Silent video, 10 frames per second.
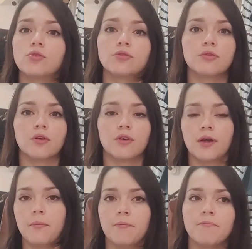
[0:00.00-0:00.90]
son
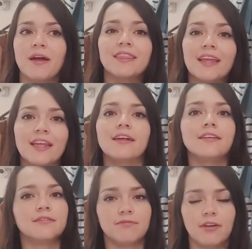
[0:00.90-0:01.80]

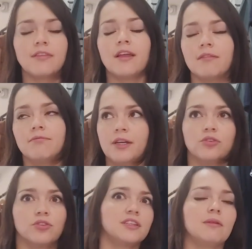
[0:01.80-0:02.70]
mantenidas en el
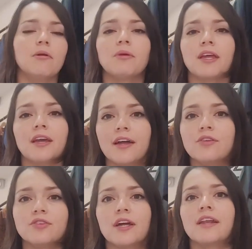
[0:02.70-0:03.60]
ecosistema
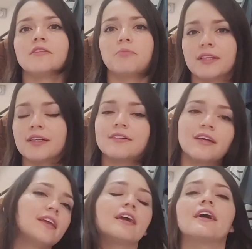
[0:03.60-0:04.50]
mexicano, o sea, las
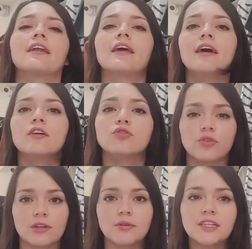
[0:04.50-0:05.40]
prendas que llegan
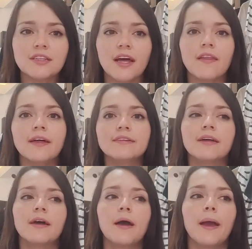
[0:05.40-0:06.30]
son
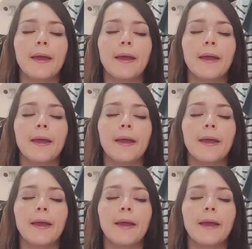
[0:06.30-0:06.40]
revisadas.